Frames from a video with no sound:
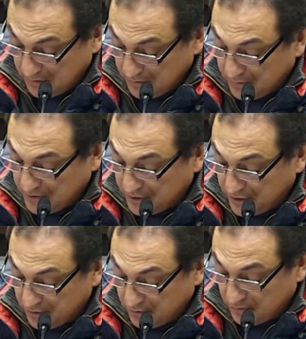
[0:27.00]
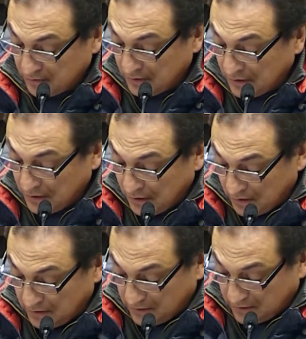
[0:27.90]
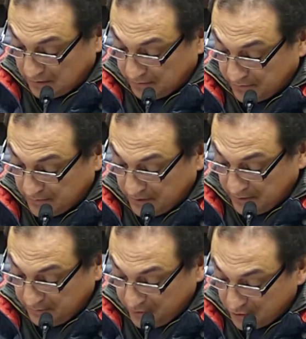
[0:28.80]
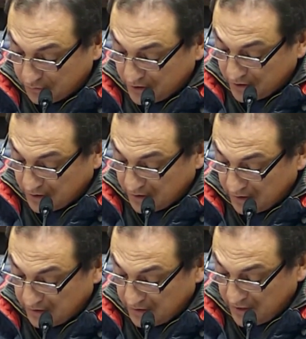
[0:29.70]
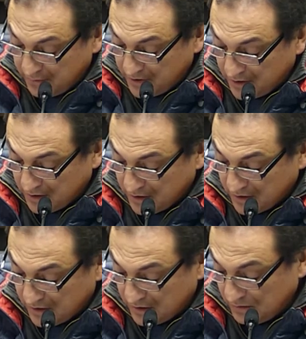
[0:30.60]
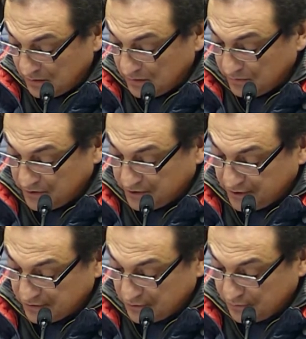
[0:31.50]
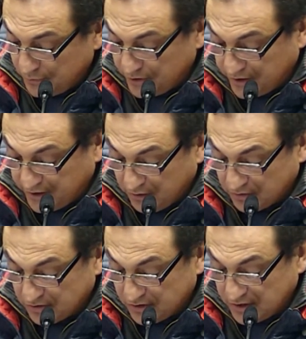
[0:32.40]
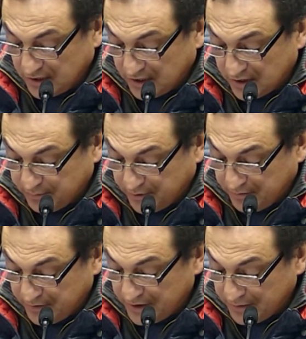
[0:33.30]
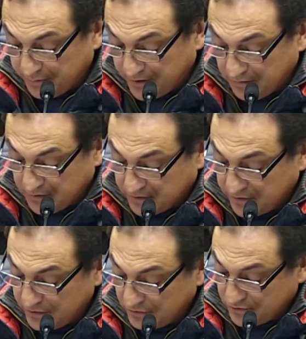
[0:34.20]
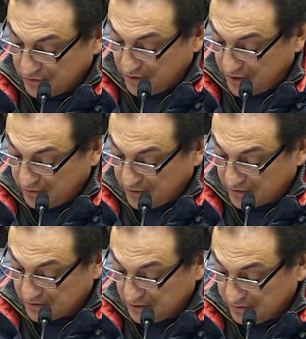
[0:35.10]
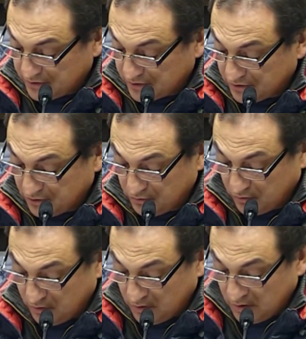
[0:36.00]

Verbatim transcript: Ministerio el MIOTBA, a la DINAMA, al Ministerio de Salud Pública y a OCE a que prevean para el vertedero ciudadano que recibe residuos residuo